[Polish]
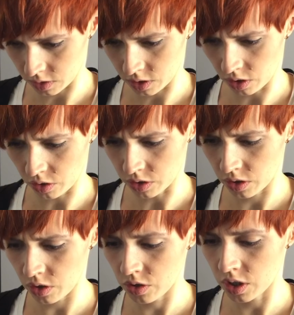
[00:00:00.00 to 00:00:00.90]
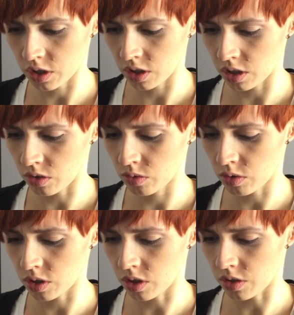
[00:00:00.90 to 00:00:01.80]
zielony groszek i
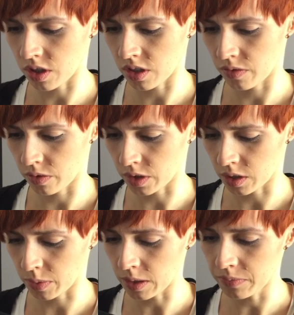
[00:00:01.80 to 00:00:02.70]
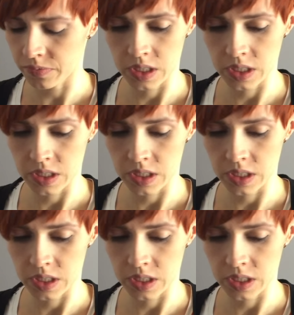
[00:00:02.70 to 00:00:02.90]
ogórki konserwowe chyba.